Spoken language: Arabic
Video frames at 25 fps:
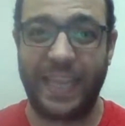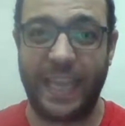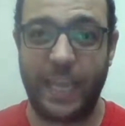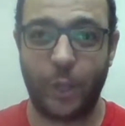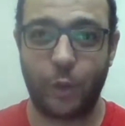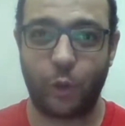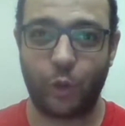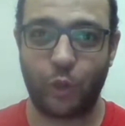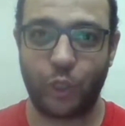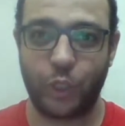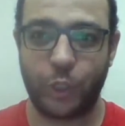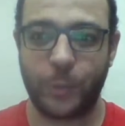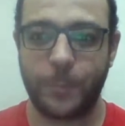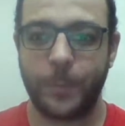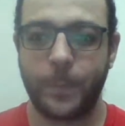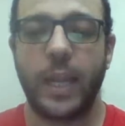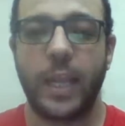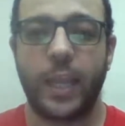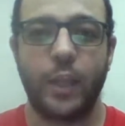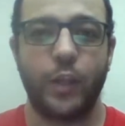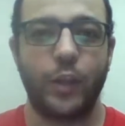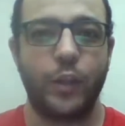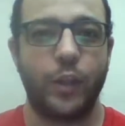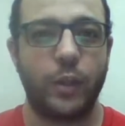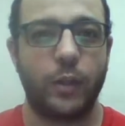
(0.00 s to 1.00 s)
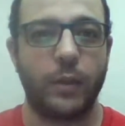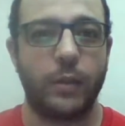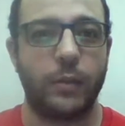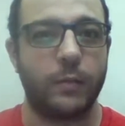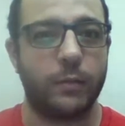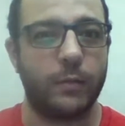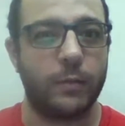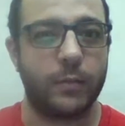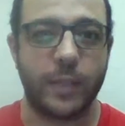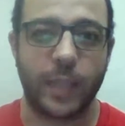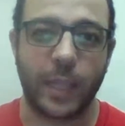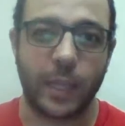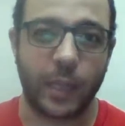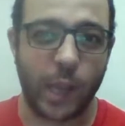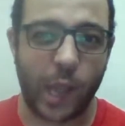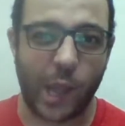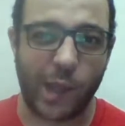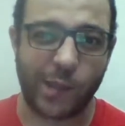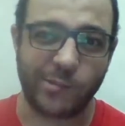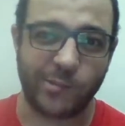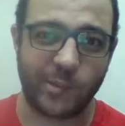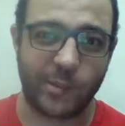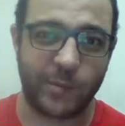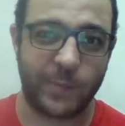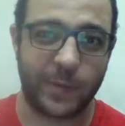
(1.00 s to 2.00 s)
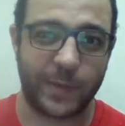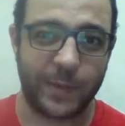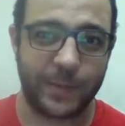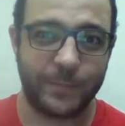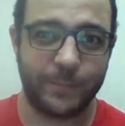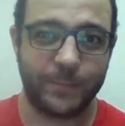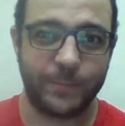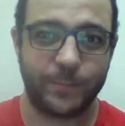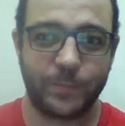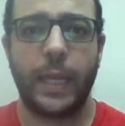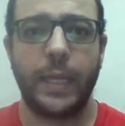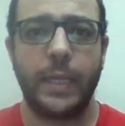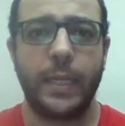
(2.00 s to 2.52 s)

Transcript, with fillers: كيرش لكن يلا ده اللي حصل بقى